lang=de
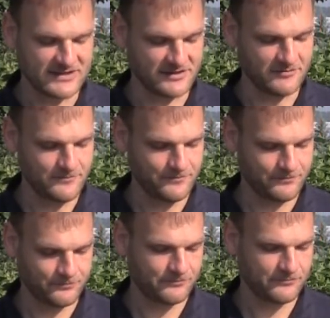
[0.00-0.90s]
Wasser.
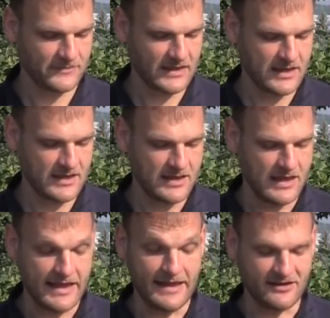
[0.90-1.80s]

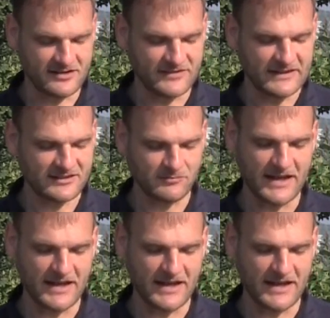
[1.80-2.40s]
Er erquickt